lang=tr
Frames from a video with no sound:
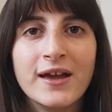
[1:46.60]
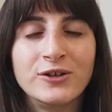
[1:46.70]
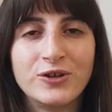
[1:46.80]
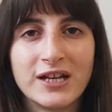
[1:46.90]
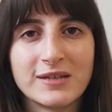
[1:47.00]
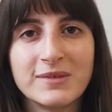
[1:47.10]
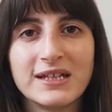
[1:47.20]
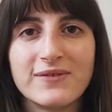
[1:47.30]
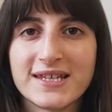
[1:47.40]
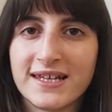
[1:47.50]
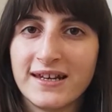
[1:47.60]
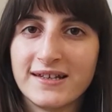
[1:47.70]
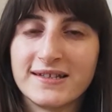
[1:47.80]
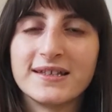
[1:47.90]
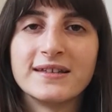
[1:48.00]
Yönetmeni ve
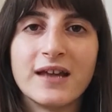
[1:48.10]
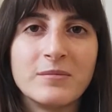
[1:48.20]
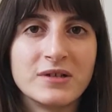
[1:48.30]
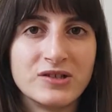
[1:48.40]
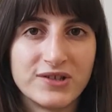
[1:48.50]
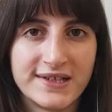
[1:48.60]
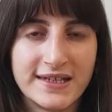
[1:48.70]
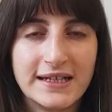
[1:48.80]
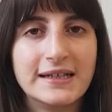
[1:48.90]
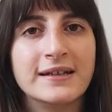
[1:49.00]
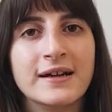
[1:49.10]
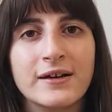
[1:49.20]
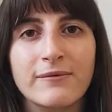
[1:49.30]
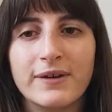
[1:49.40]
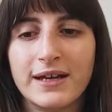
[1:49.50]
senaristi Damien Chazelle
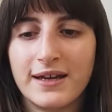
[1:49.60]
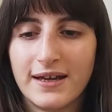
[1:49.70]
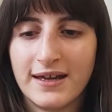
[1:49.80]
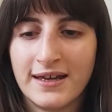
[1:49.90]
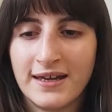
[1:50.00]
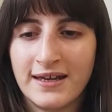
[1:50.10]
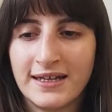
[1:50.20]
ve e,